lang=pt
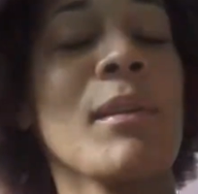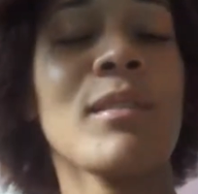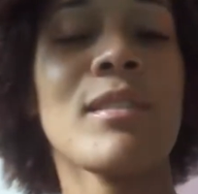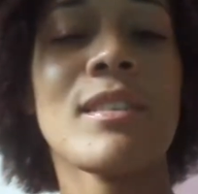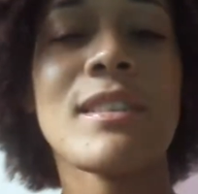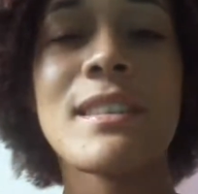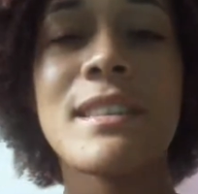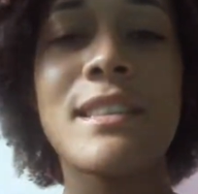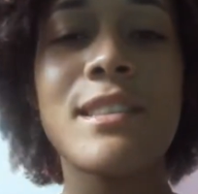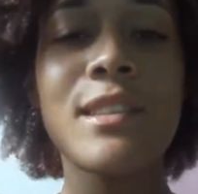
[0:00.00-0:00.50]
você
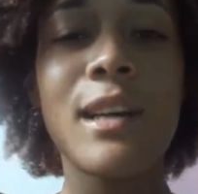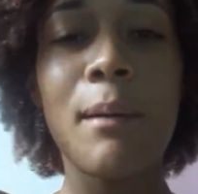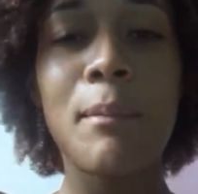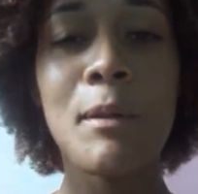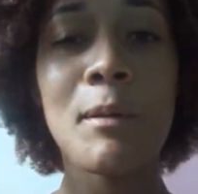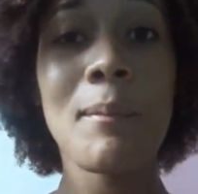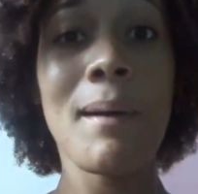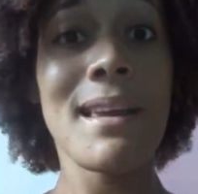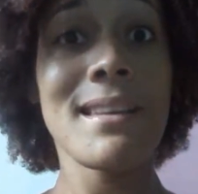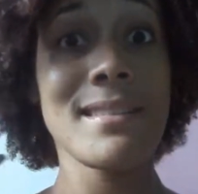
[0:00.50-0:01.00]
hidrata o cabelo,
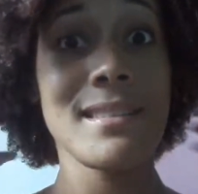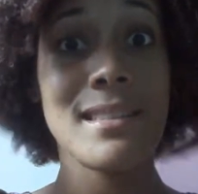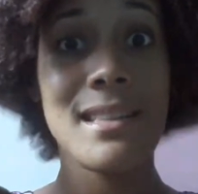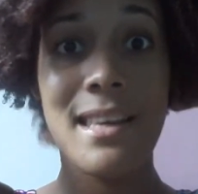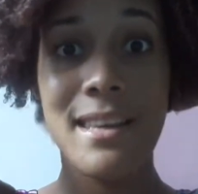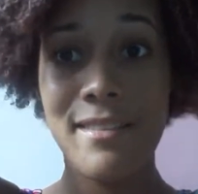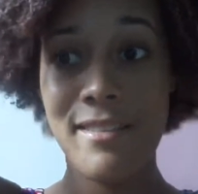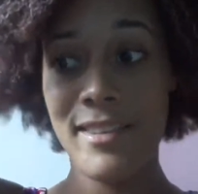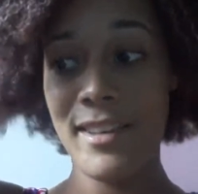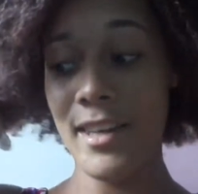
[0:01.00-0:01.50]
você sente seu
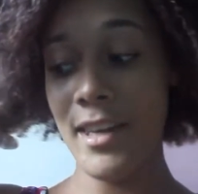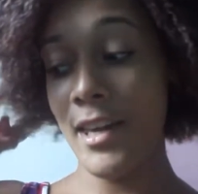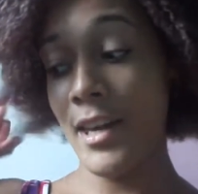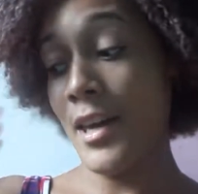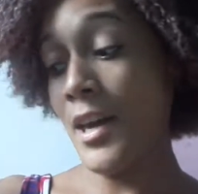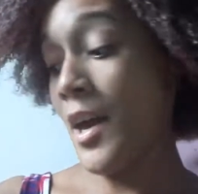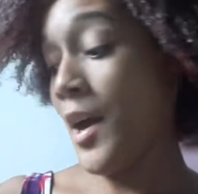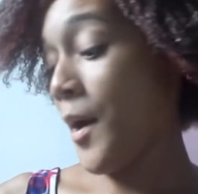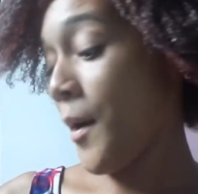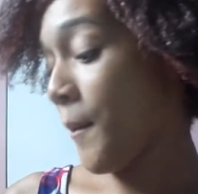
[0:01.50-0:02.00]
cabelo mais
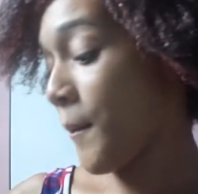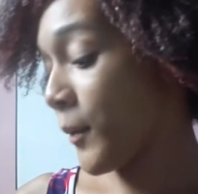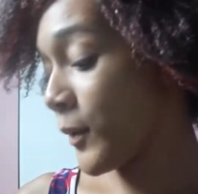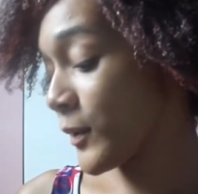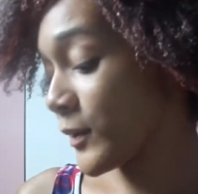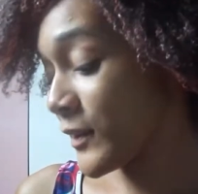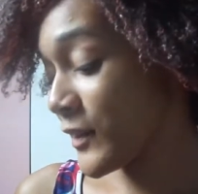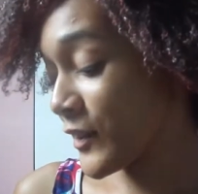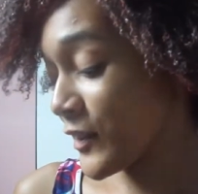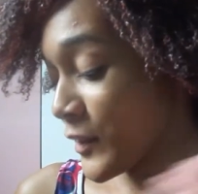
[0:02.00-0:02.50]
leve.
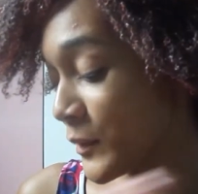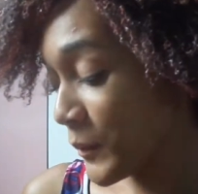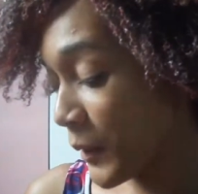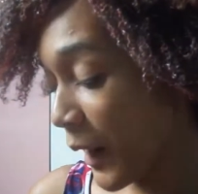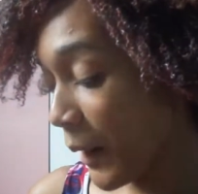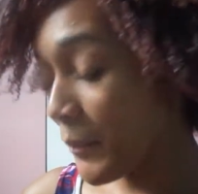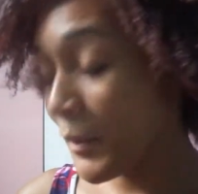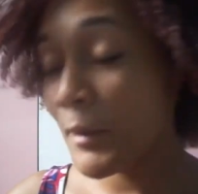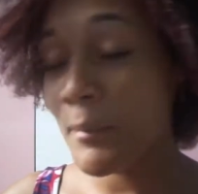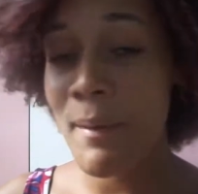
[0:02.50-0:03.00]

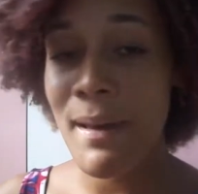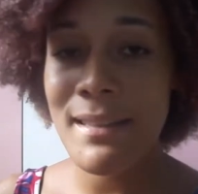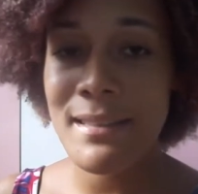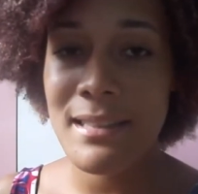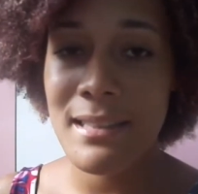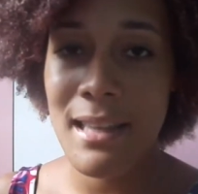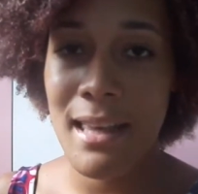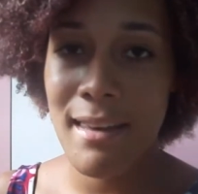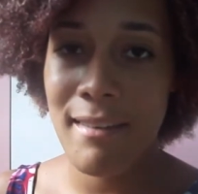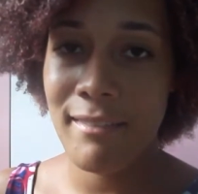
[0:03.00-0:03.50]
Bom, tô sentindo
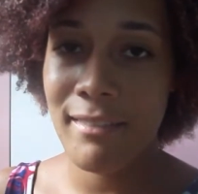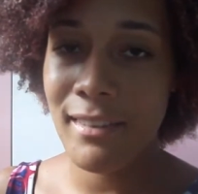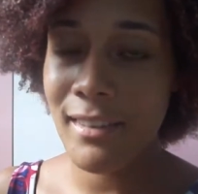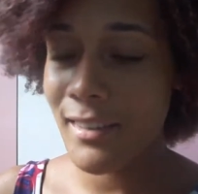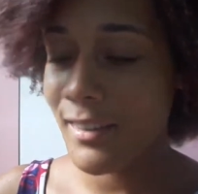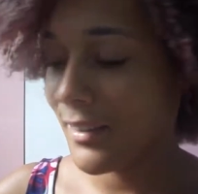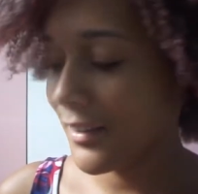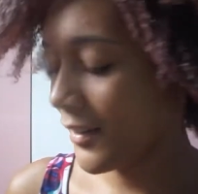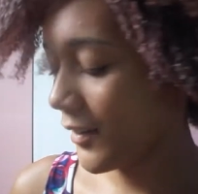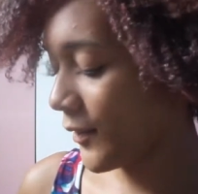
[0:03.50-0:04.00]
meu cabelo
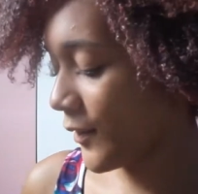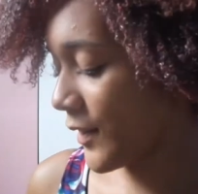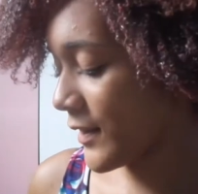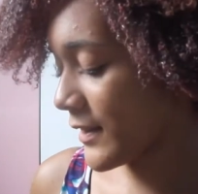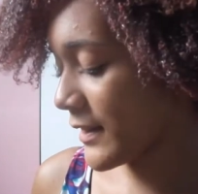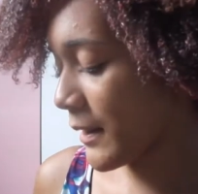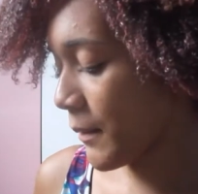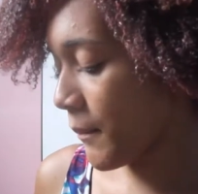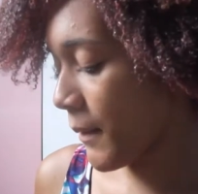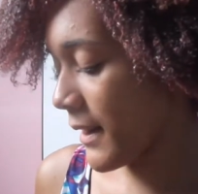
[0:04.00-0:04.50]
mais
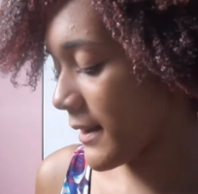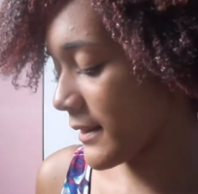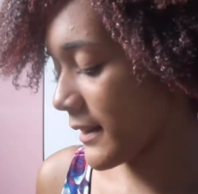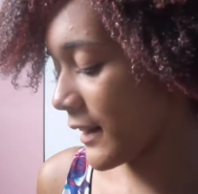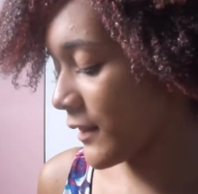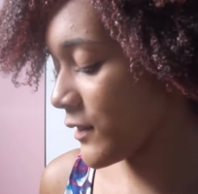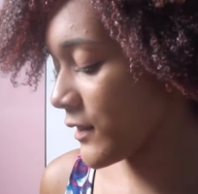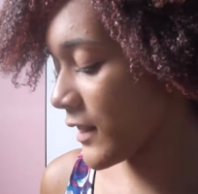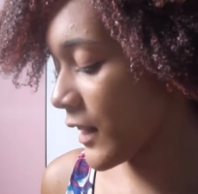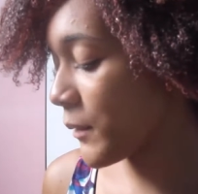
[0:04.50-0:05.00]
leve
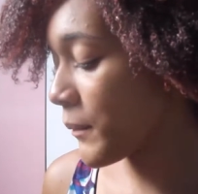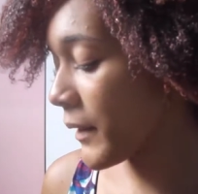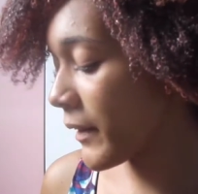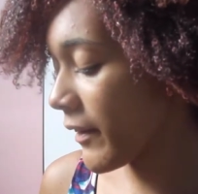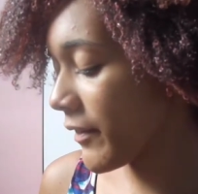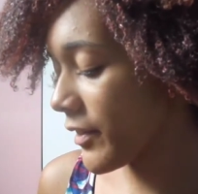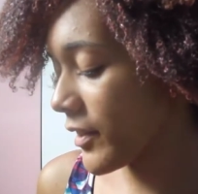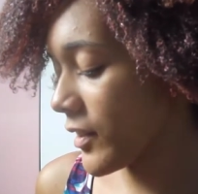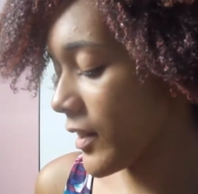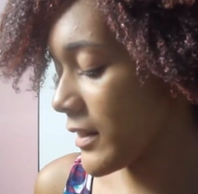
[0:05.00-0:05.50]
com essa
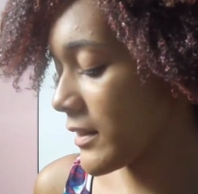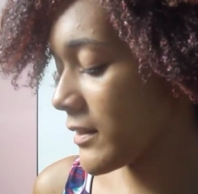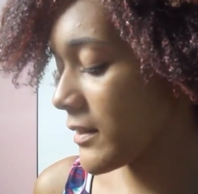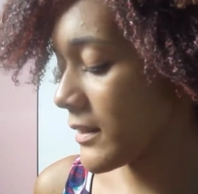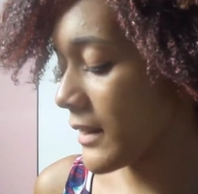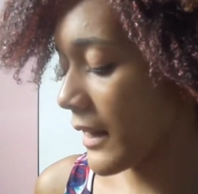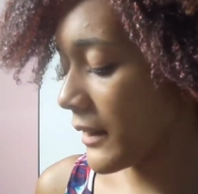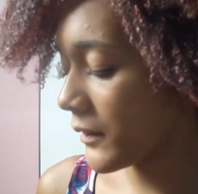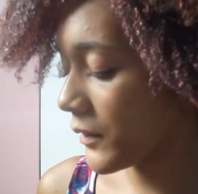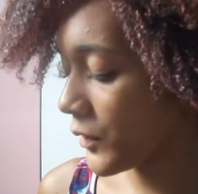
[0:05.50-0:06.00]
máscara. Não sei como
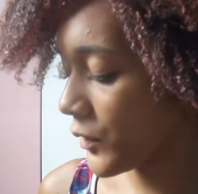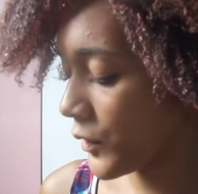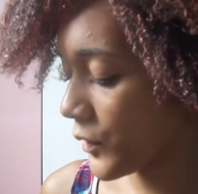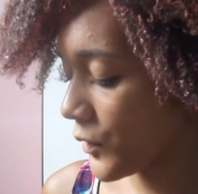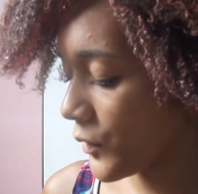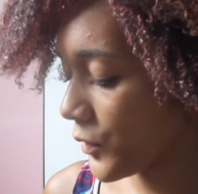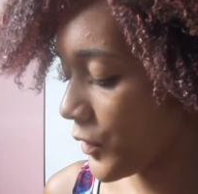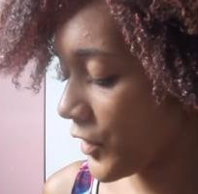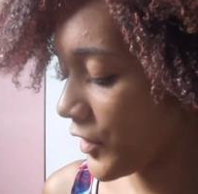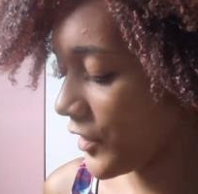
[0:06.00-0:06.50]
é que vai ficar o
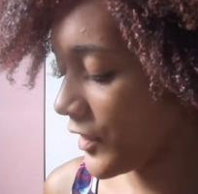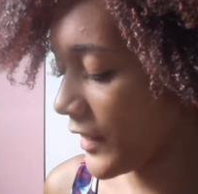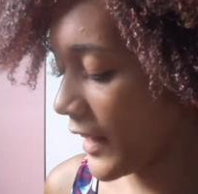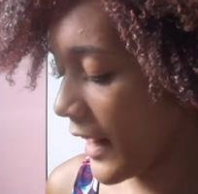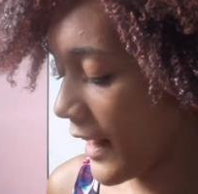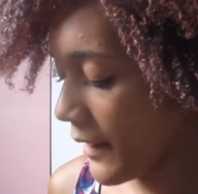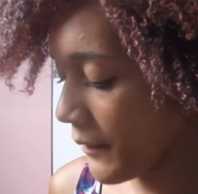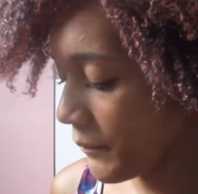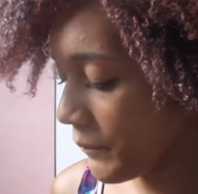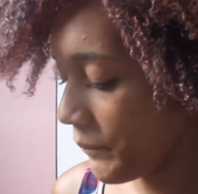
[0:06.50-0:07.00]
resultado
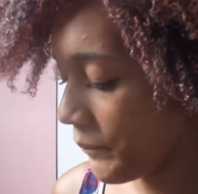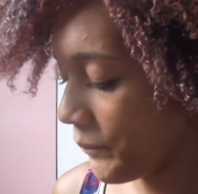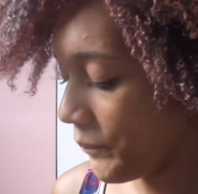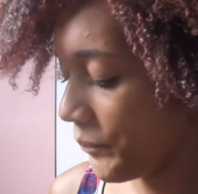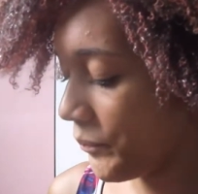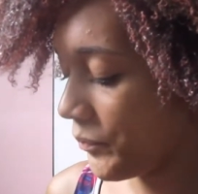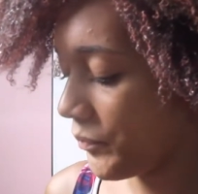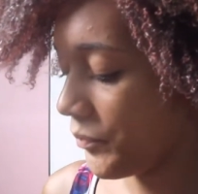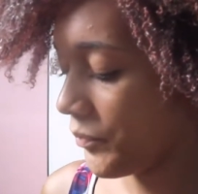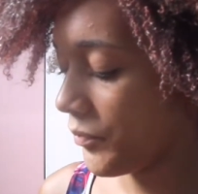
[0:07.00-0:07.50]
quando eu for
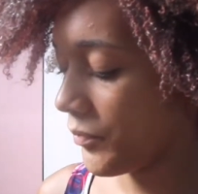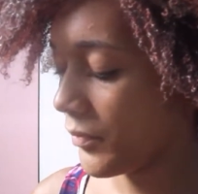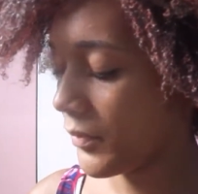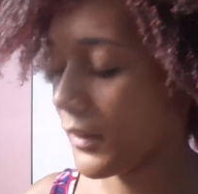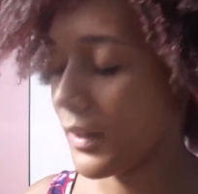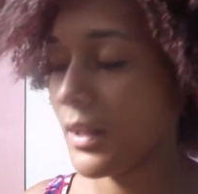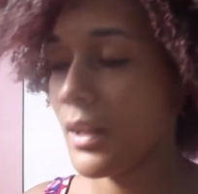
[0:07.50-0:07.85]
tirar.